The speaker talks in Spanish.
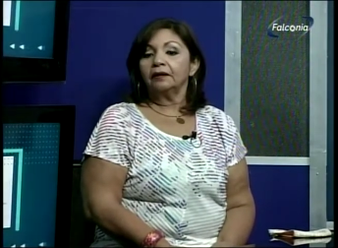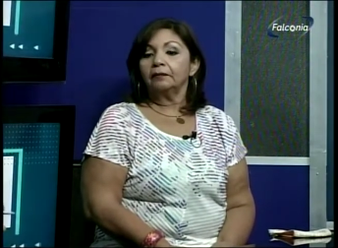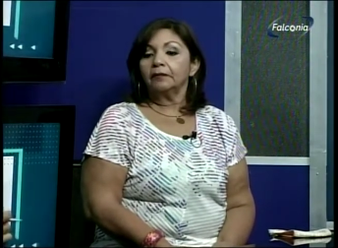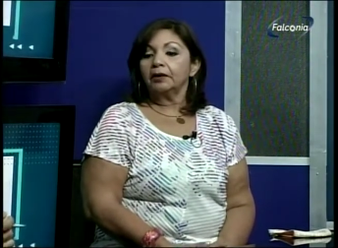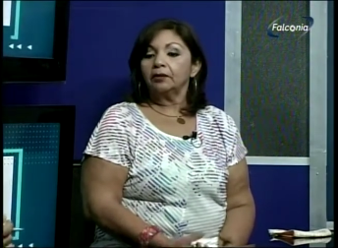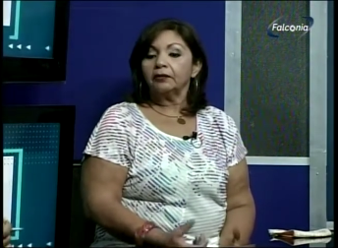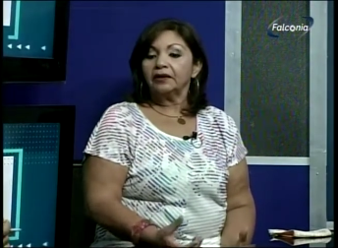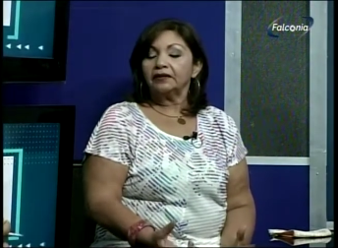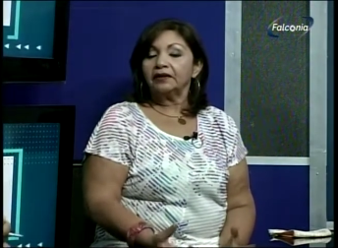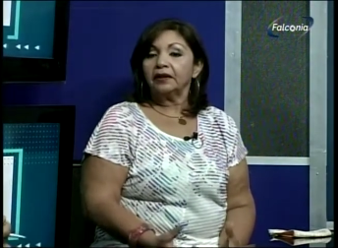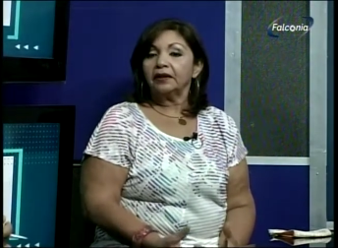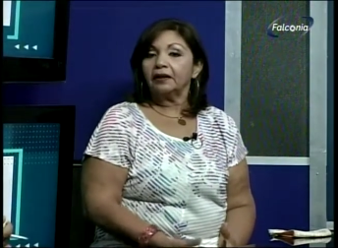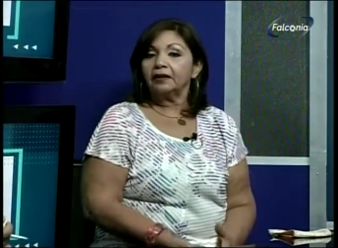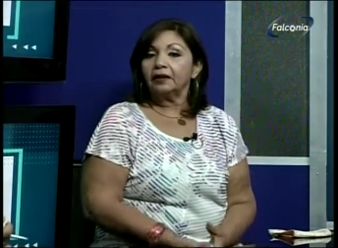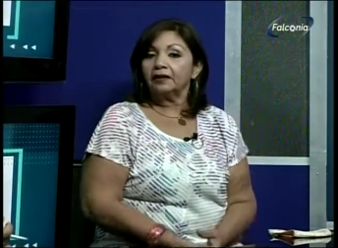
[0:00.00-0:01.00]
bueno de
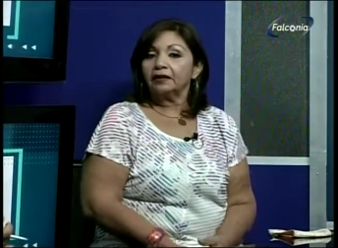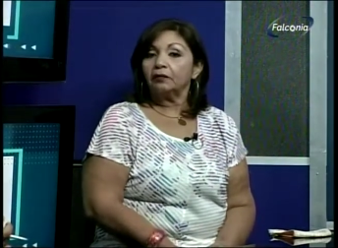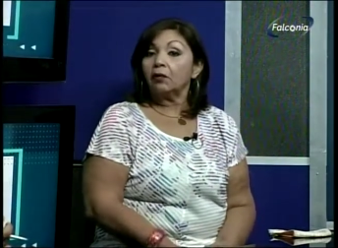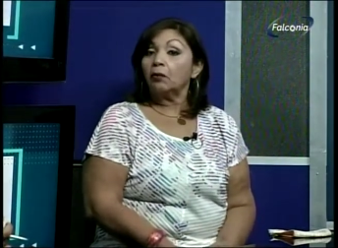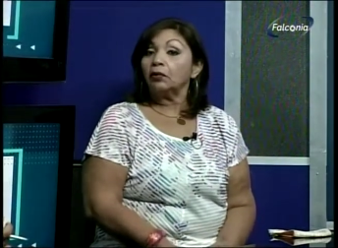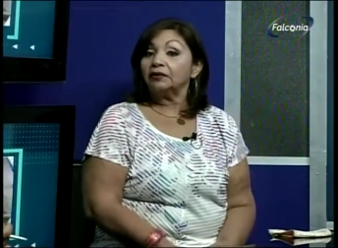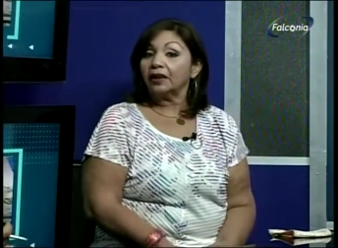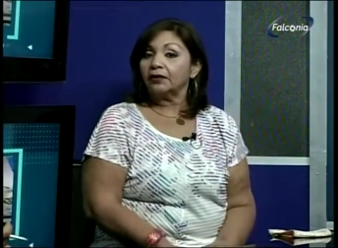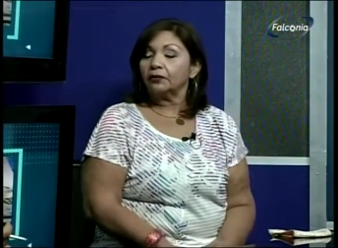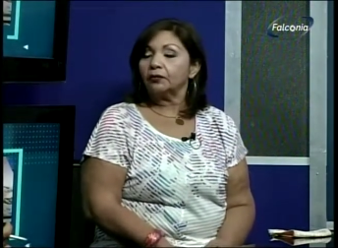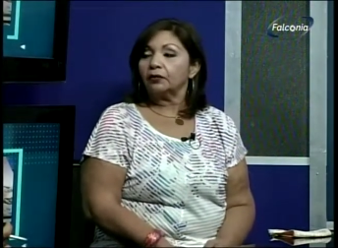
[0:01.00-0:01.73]
este de este nuevo estatus